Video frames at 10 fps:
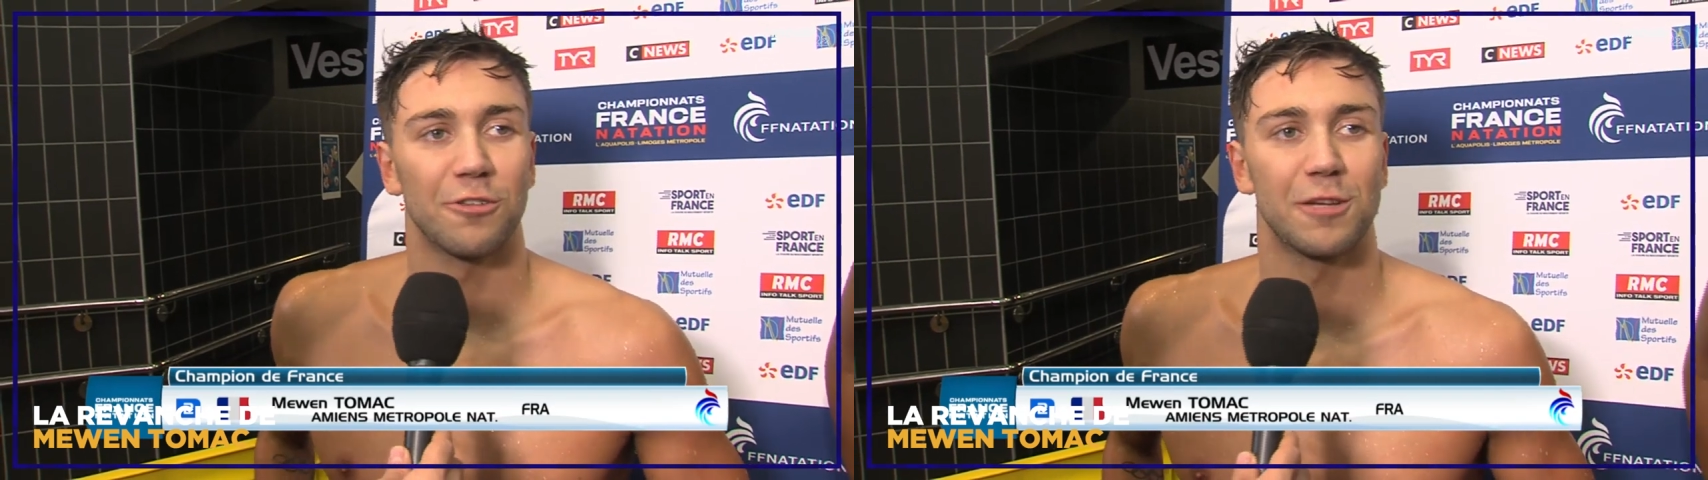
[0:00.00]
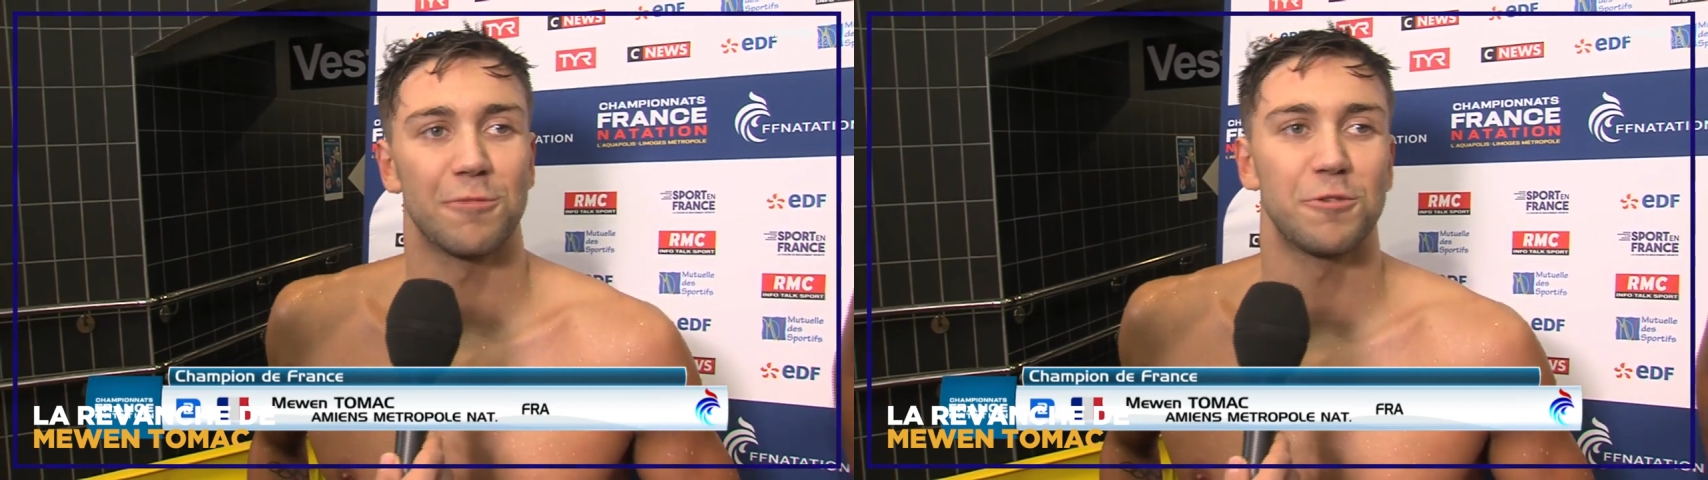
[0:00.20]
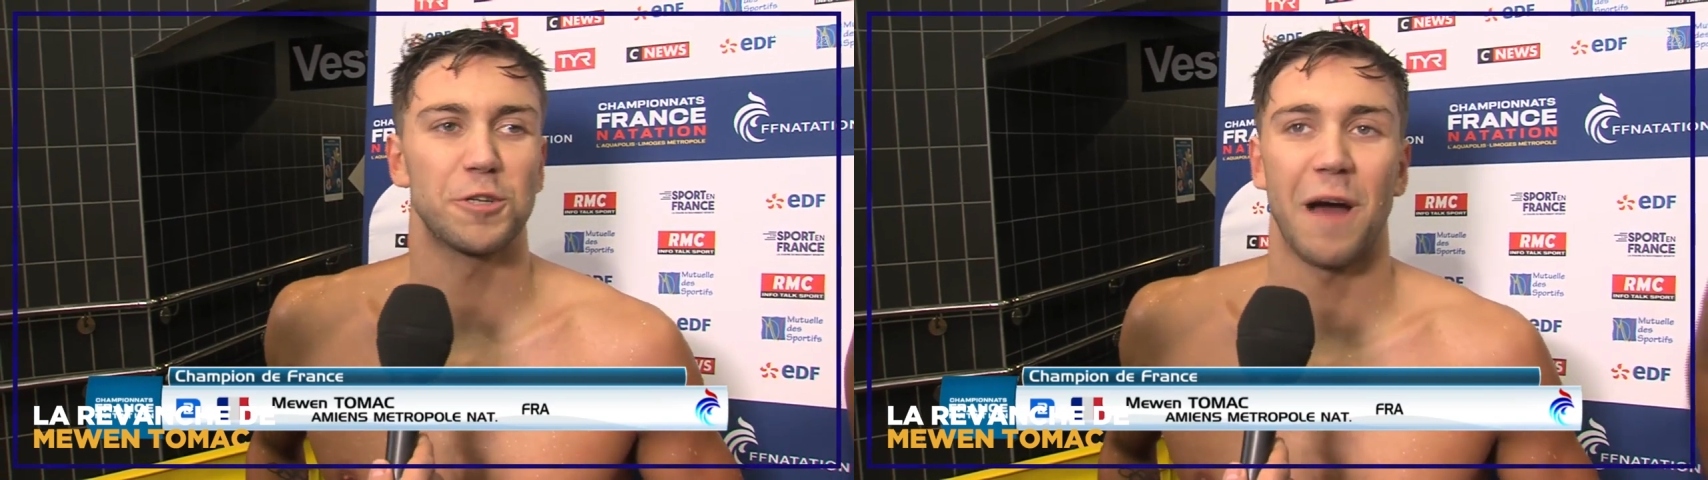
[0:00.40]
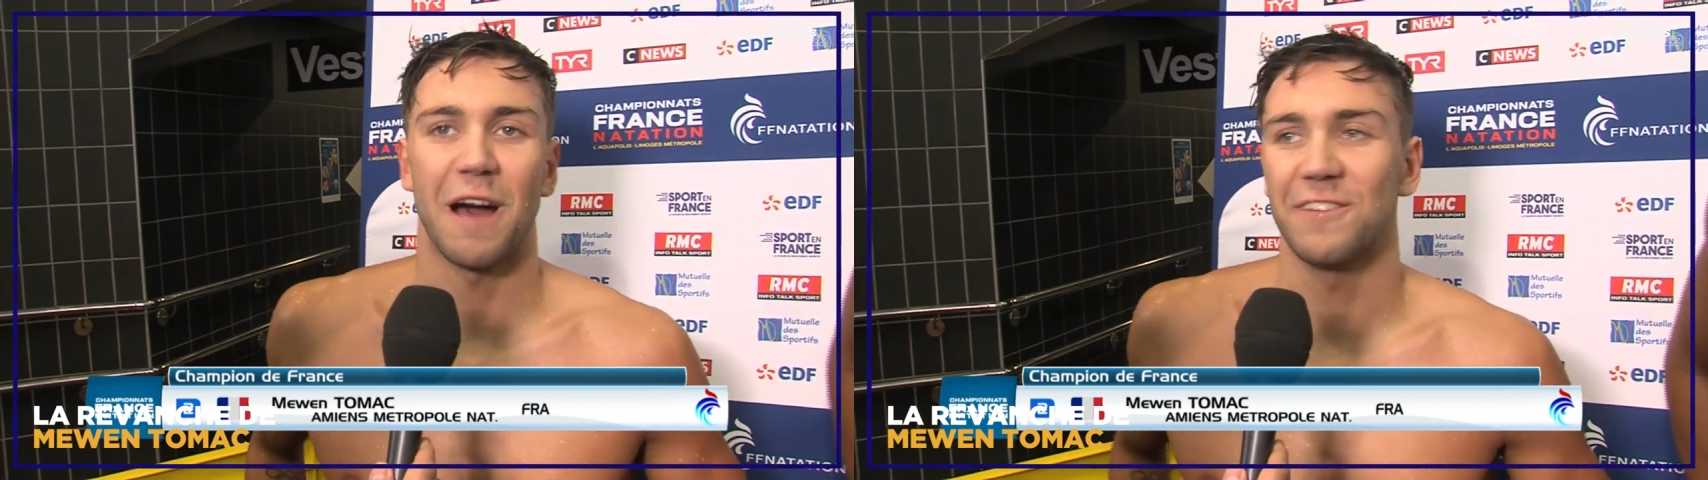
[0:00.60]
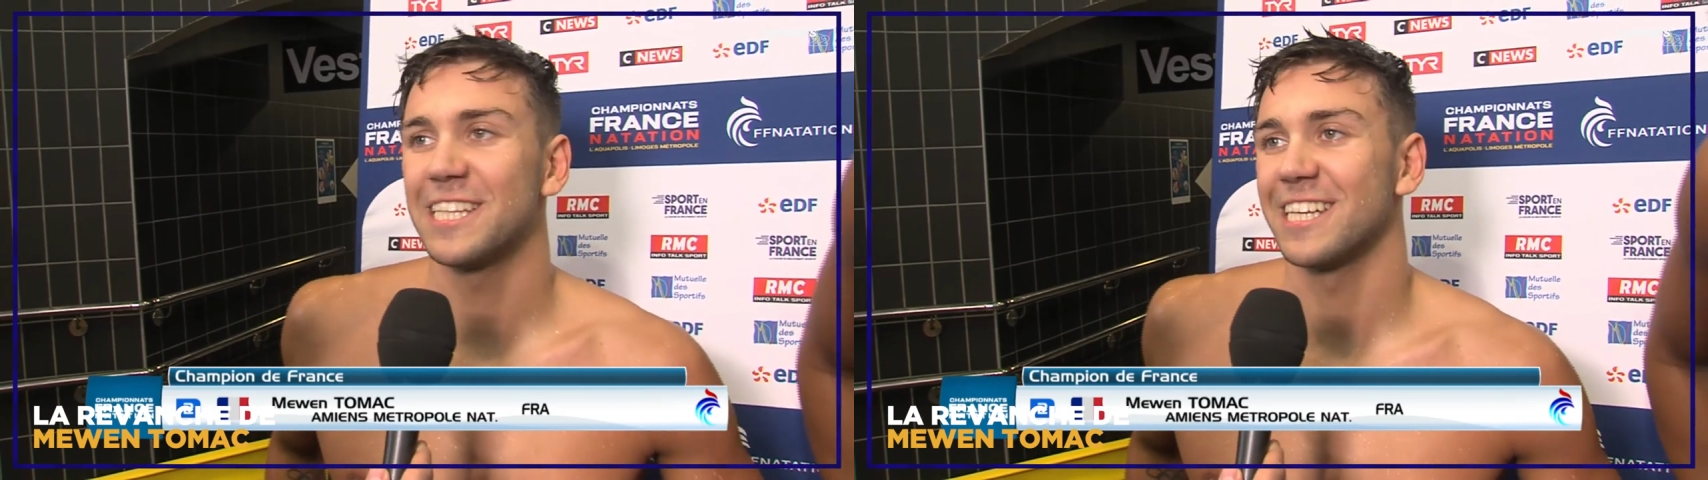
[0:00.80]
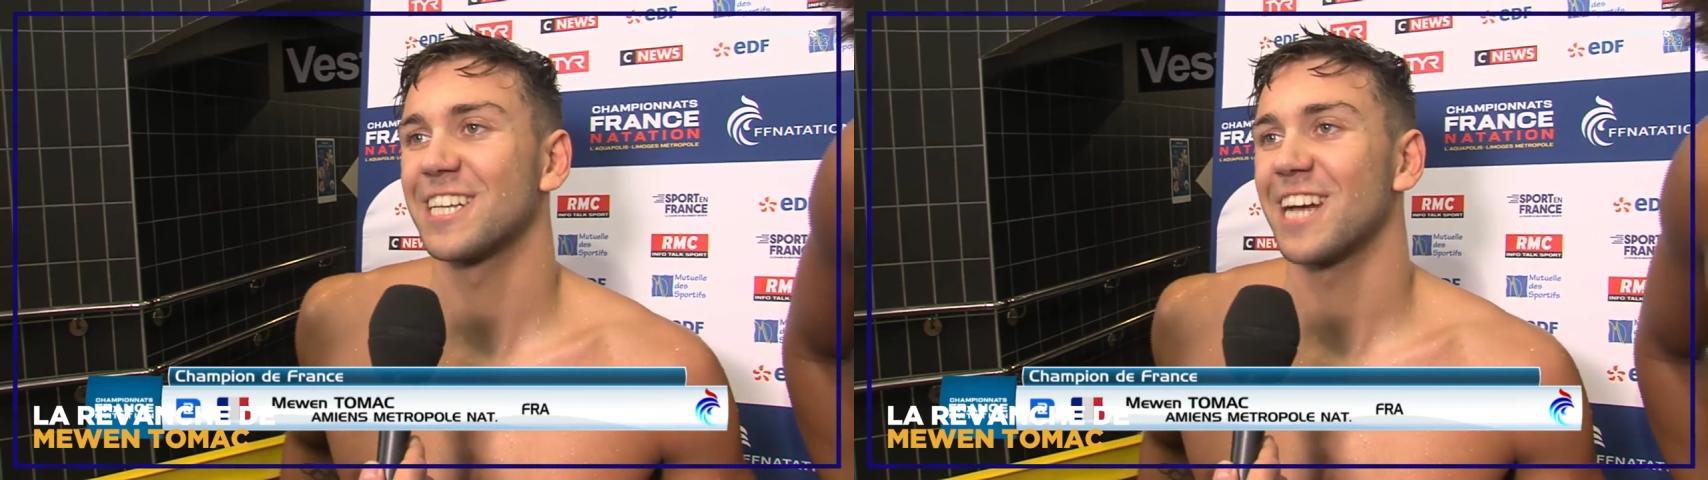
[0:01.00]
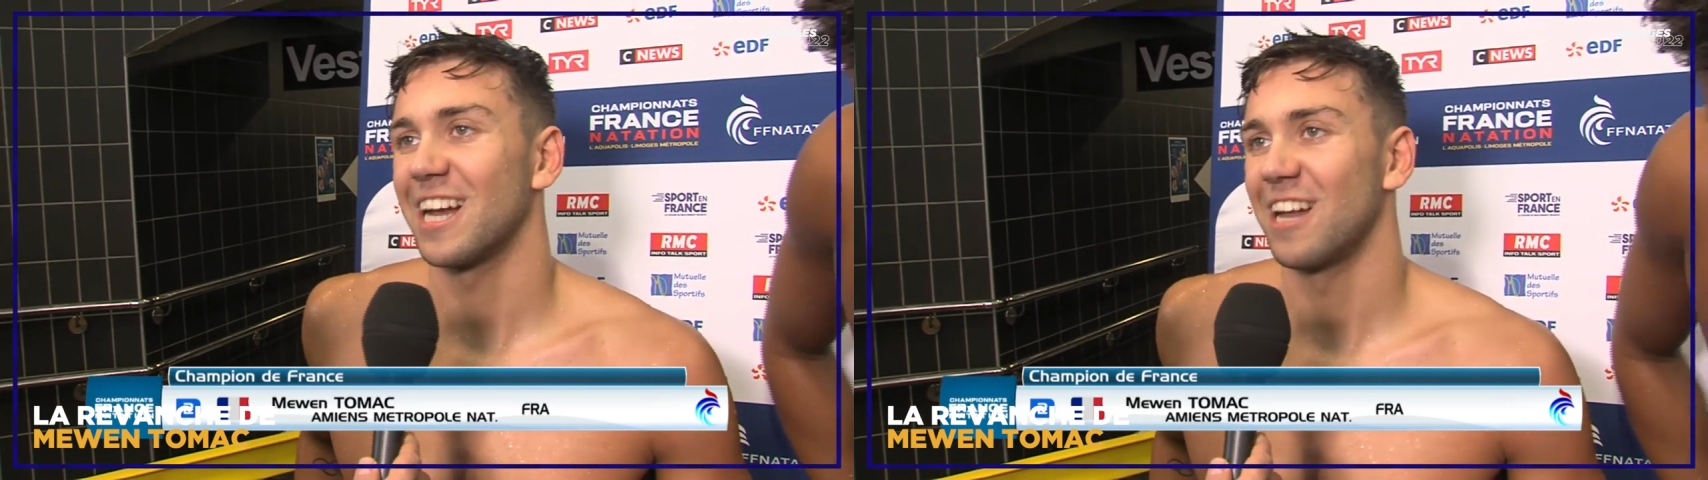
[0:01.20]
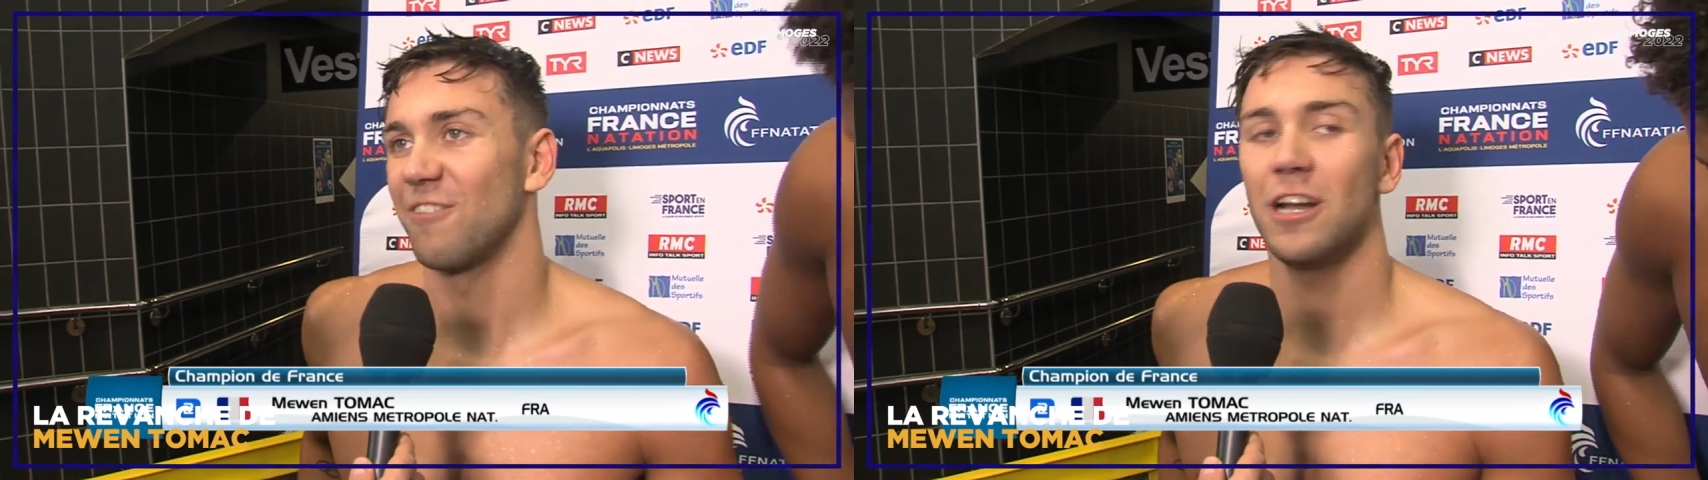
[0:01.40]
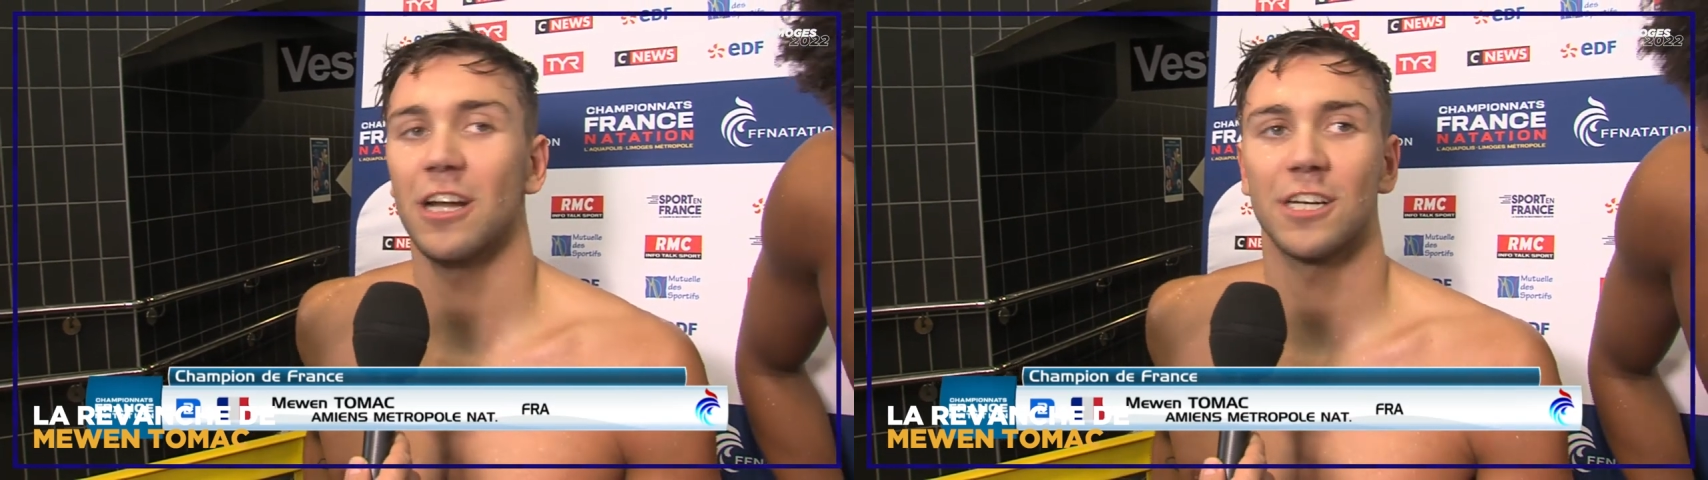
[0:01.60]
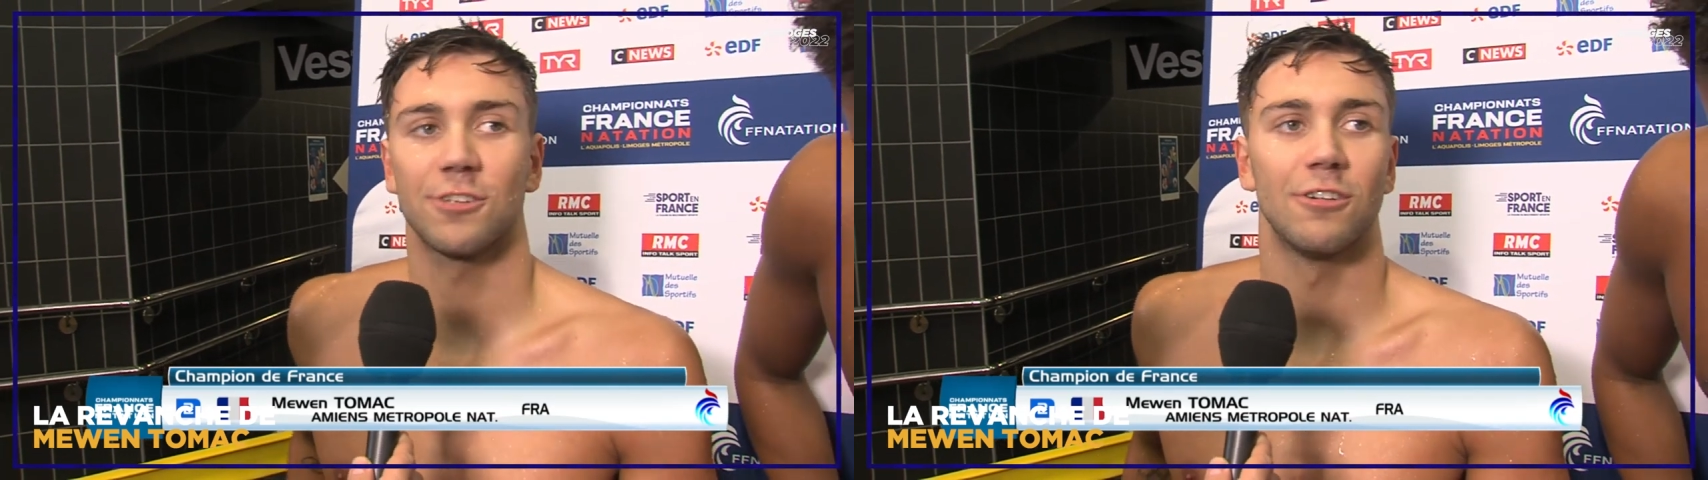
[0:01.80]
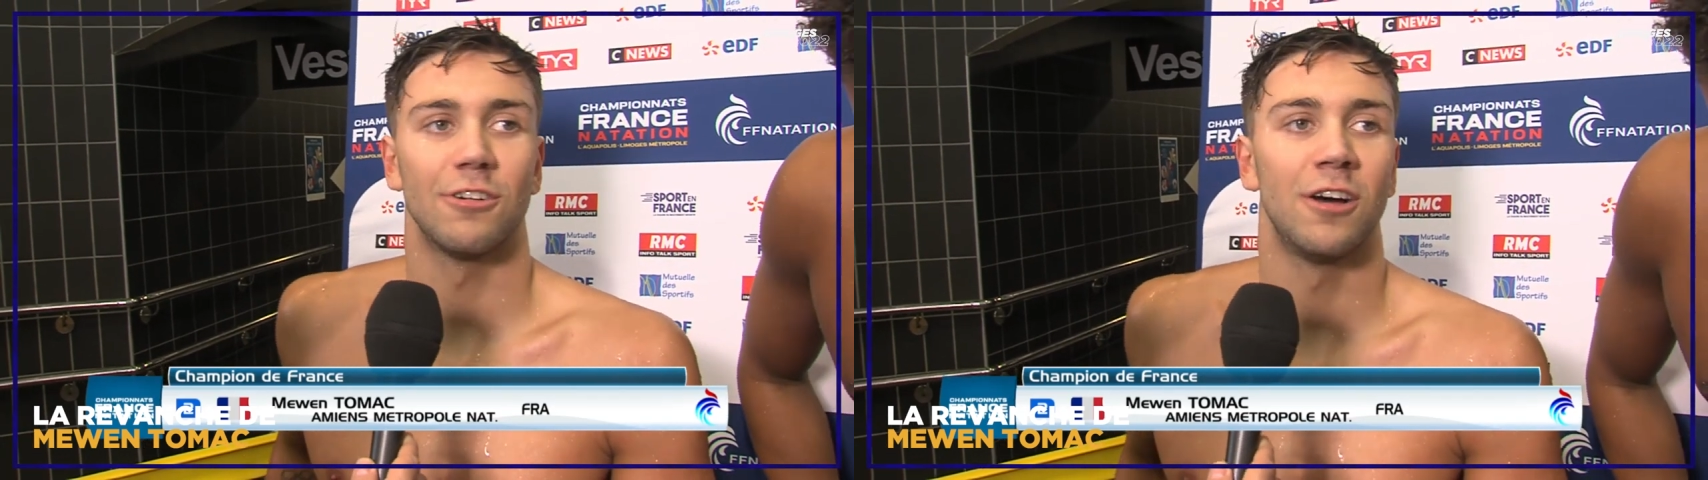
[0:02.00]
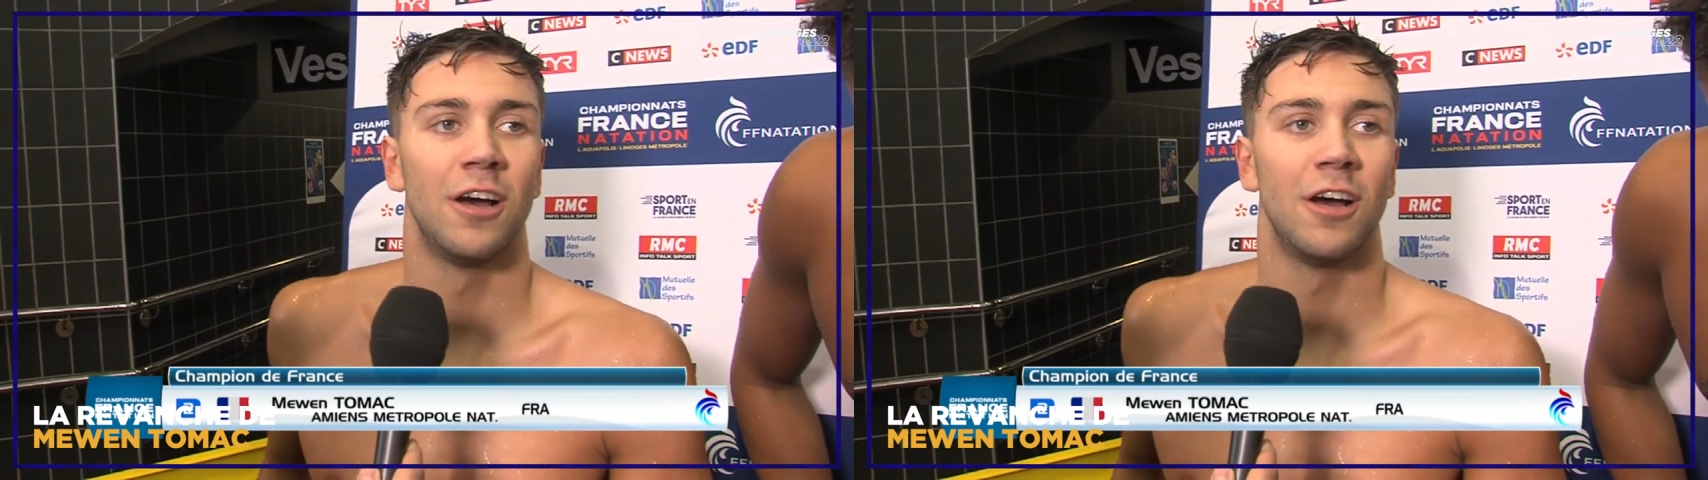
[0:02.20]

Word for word: c'est plus je pars vite et je craque à la fin. Là, je,